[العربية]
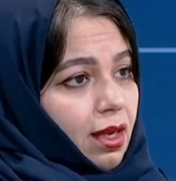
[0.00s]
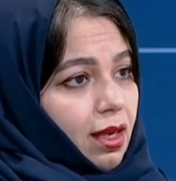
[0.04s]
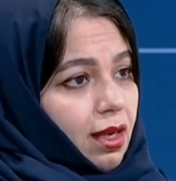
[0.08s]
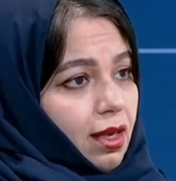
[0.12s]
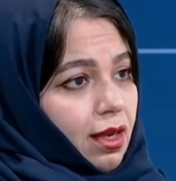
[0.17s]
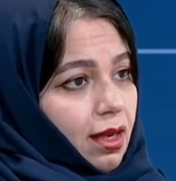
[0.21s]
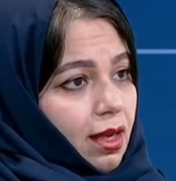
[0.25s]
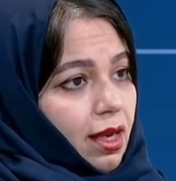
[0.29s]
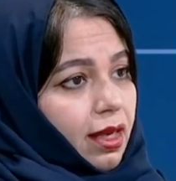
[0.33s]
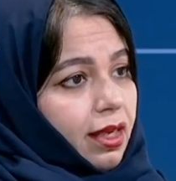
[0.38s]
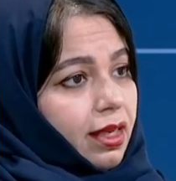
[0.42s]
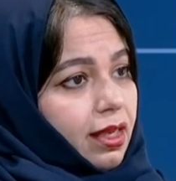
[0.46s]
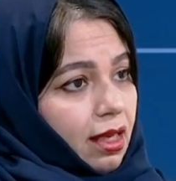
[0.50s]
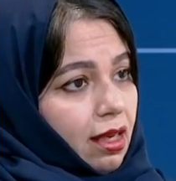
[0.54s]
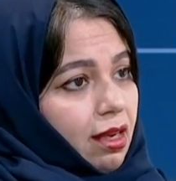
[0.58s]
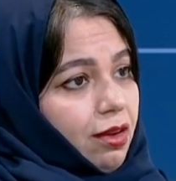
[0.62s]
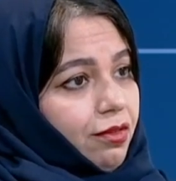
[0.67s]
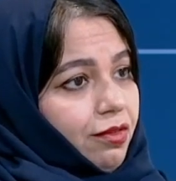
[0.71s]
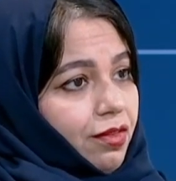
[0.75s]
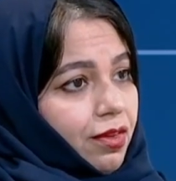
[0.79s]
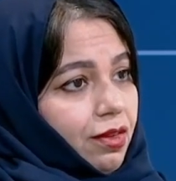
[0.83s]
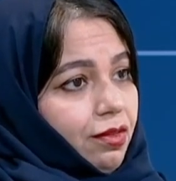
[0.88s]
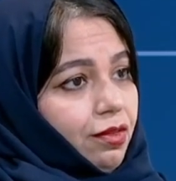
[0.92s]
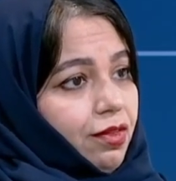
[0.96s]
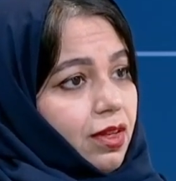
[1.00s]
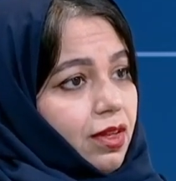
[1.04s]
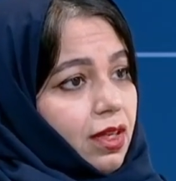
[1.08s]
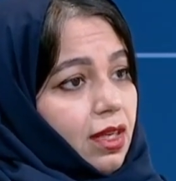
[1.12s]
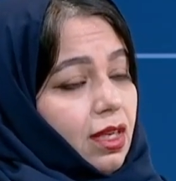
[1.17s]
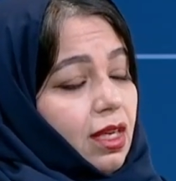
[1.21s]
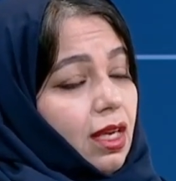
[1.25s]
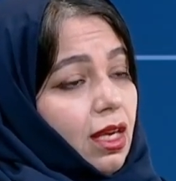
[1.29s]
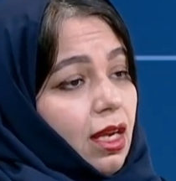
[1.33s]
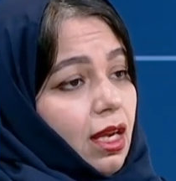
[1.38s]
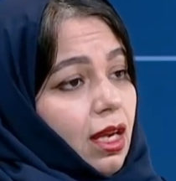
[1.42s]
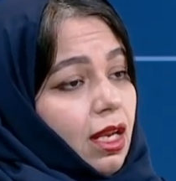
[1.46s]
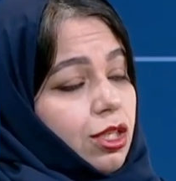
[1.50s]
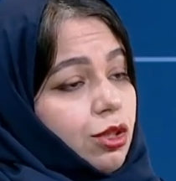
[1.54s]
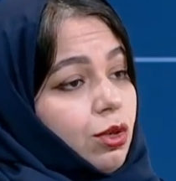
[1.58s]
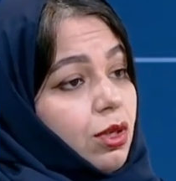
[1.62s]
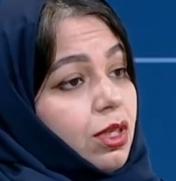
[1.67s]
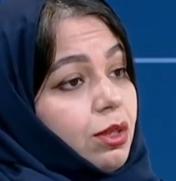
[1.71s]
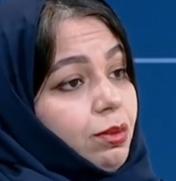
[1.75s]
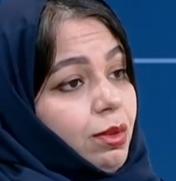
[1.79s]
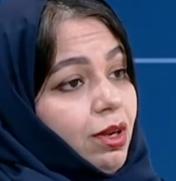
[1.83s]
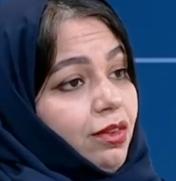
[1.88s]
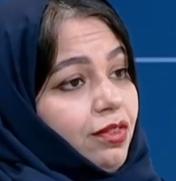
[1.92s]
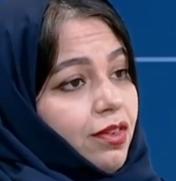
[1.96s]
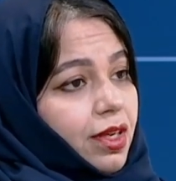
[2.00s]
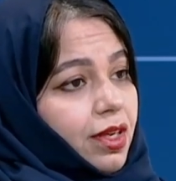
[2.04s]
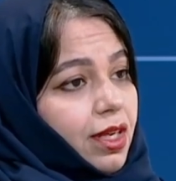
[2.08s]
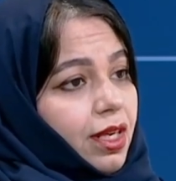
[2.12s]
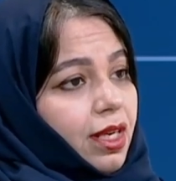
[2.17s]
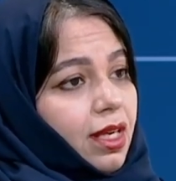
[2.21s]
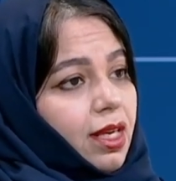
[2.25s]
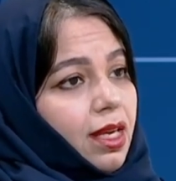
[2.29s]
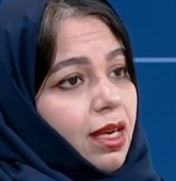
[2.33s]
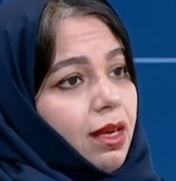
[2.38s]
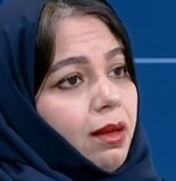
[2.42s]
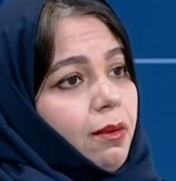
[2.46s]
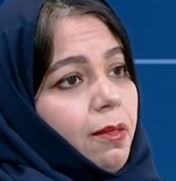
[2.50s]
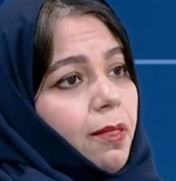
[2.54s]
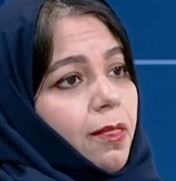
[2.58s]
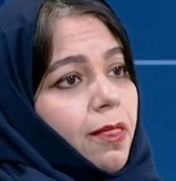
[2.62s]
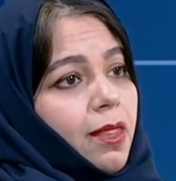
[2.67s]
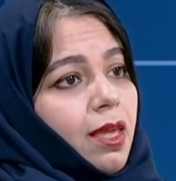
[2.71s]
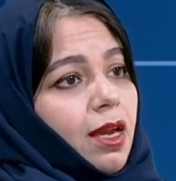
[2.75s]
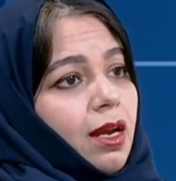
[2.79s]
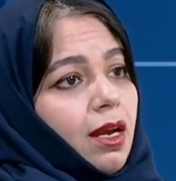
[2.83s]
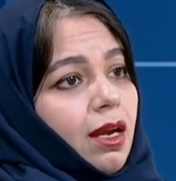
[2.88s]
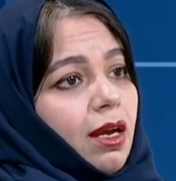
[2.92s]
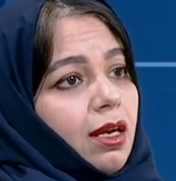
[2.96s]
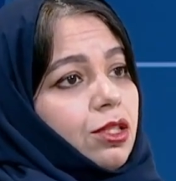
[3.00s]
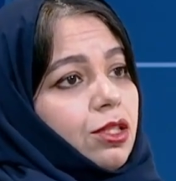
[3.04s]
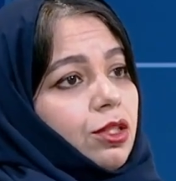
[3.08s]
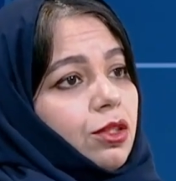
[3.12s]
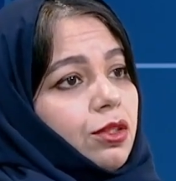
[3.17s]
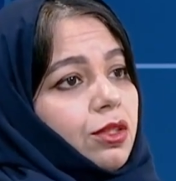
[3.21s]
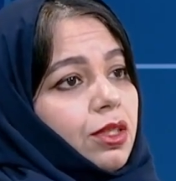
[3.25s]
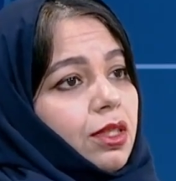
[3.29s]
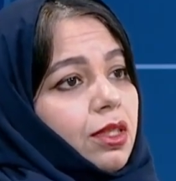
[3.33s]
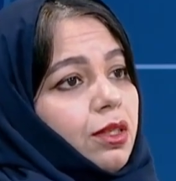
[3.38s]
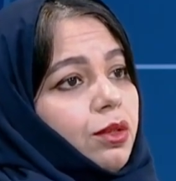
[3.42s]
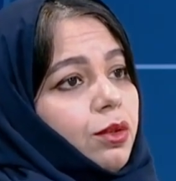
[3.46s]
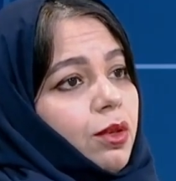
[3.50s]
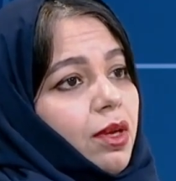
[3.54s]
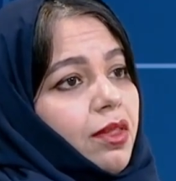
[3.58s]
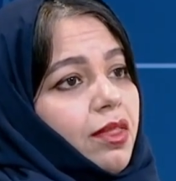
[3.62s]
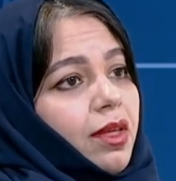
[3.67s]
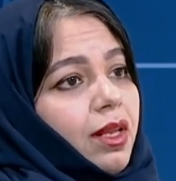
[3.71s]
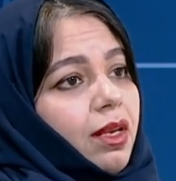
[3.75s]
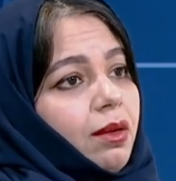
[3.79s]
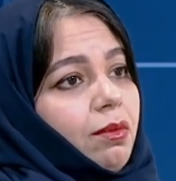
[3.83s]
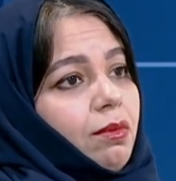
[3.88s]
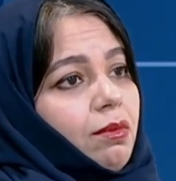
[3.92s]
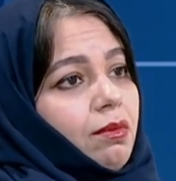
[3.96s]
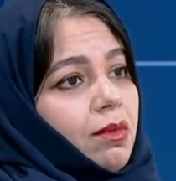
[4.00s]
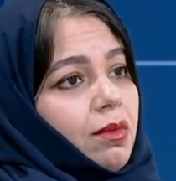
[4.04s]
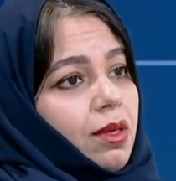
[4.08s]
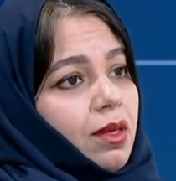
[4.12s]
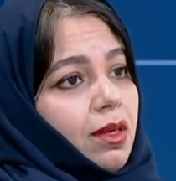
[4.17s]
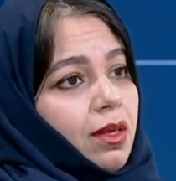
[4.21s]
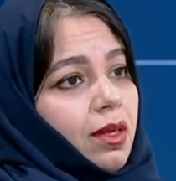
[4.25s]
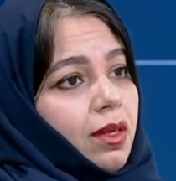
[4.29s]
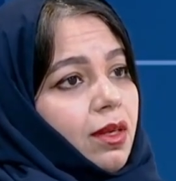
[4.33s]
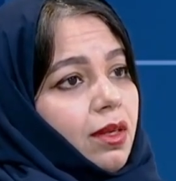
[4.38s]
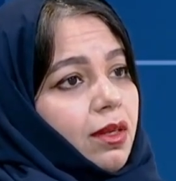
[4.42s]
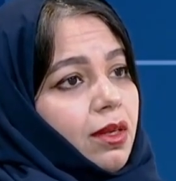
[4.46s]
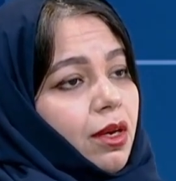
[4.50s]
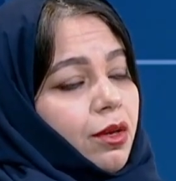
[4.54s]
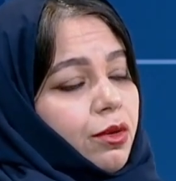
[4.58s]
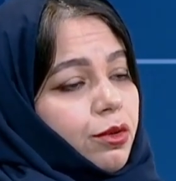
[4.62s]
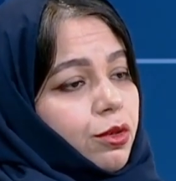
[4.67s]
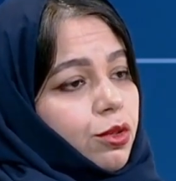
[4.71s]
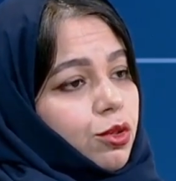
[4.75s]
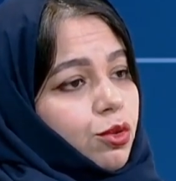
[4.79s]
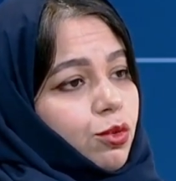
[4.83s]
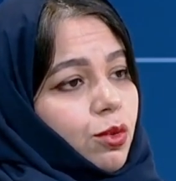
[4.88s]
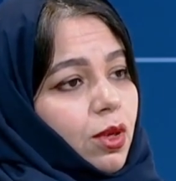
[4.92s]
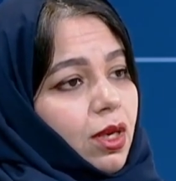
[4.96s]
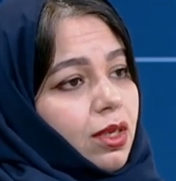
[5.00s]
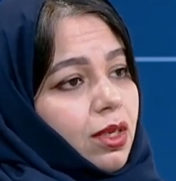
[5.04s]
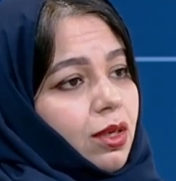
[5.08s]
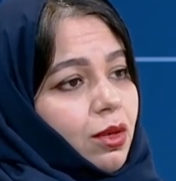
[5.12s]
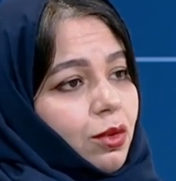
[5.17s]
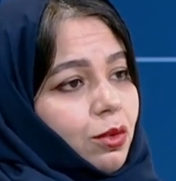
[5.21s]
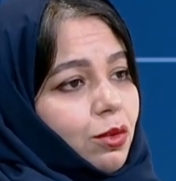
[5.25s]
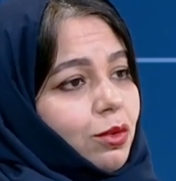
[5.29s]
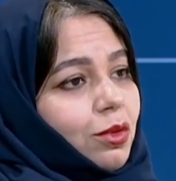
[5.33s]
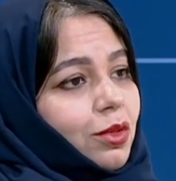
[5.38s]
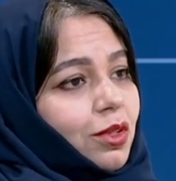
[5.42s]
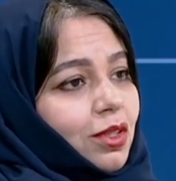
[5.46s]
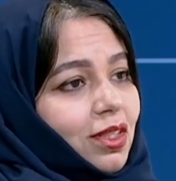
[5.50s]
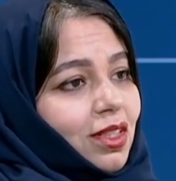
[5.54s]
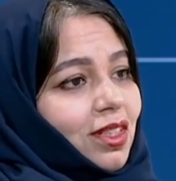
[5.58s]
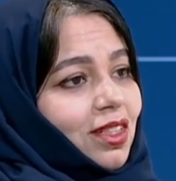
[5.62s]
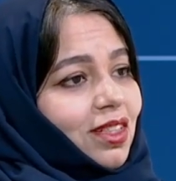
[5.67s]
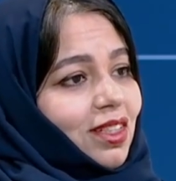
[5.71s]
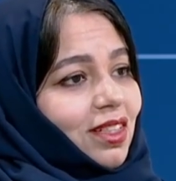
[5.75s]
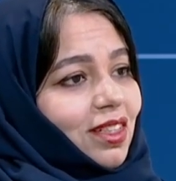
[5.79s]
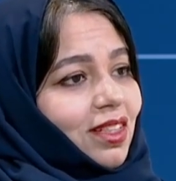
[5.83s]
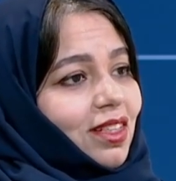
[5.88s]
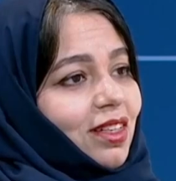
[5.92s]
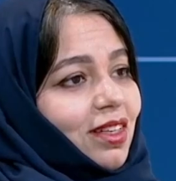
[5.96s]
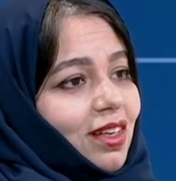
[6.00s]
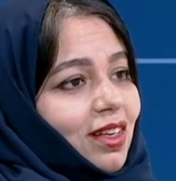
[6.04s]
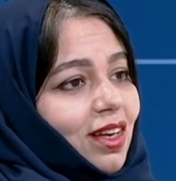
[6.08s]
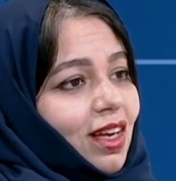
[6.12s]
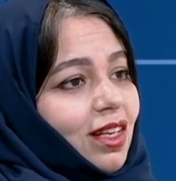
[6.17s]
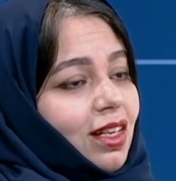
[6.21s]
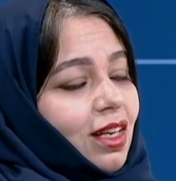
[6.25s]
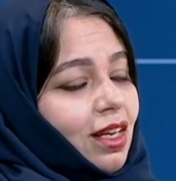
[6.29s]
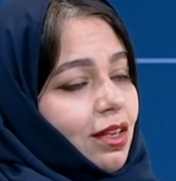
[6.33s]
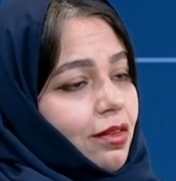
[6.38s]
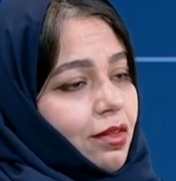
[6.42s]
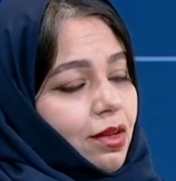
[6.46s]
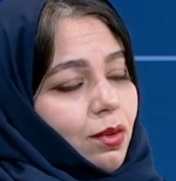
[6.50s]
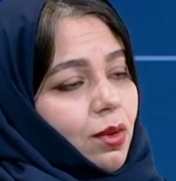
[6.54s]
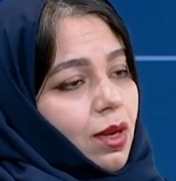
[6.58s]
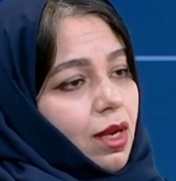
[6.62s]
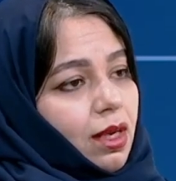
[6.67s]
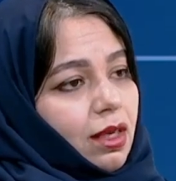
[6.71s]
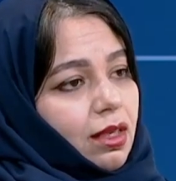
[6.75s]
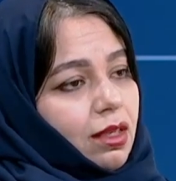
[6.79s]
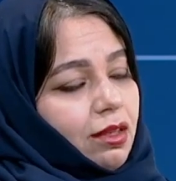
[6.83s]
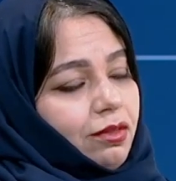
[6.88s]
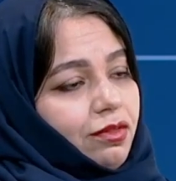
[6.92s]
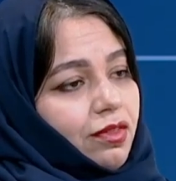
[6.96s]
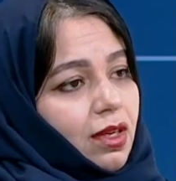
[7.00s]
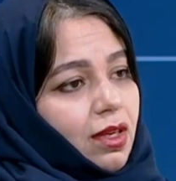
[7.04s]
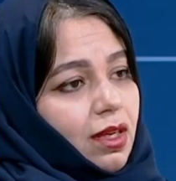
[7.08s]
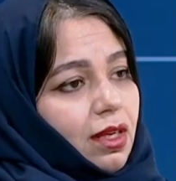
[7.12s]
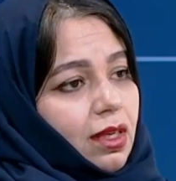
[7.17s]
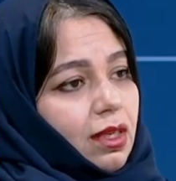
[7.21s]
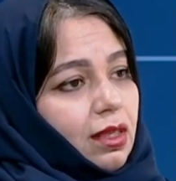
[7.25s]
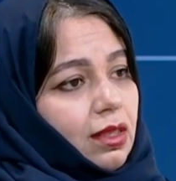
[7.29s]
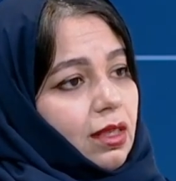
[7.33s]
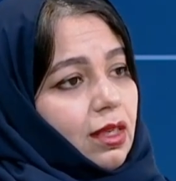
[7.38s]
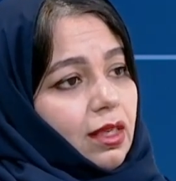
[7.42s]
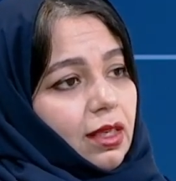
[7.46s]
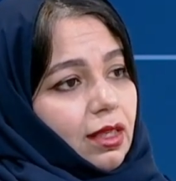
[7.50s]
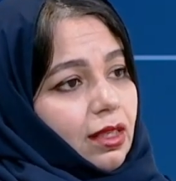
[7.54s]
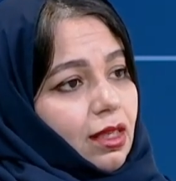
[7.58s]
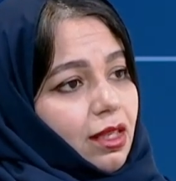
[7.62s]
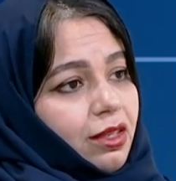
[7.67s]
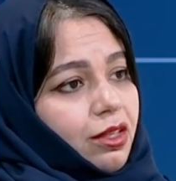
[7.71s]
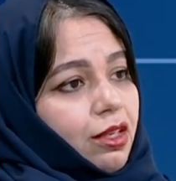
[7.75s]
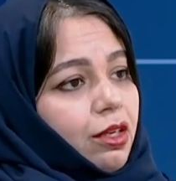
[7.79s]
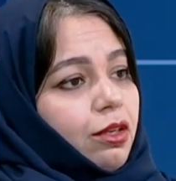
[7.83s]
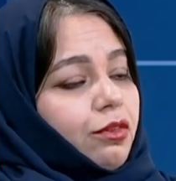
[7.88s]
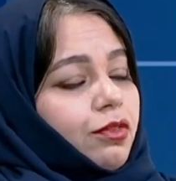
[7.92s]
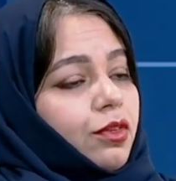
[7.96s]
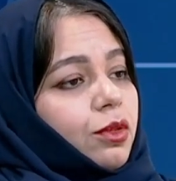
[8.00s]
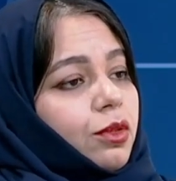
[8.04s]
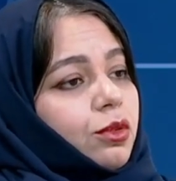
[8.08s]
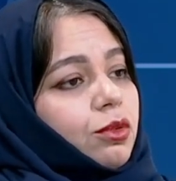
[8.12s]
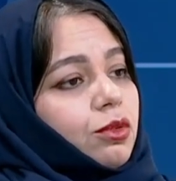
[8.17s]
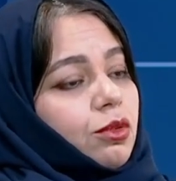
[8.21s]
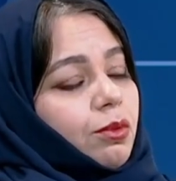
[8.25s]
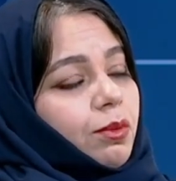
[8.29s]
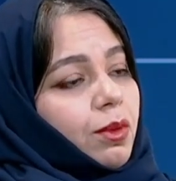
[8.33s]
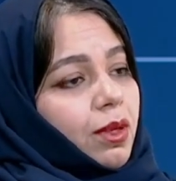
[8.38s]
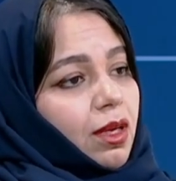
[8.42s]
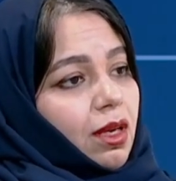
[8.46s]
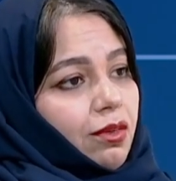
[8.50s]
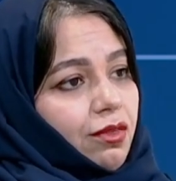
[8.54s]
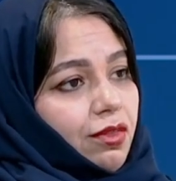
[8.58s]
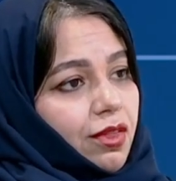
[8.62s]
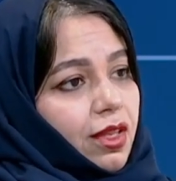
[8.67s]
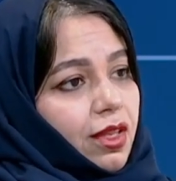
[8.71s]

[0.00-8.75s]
حقيقة في, في الجوانب الفكرية أشعر أنه إذا لم يخرج ويكون على أرض الواقع فيظل في كتبه أفضل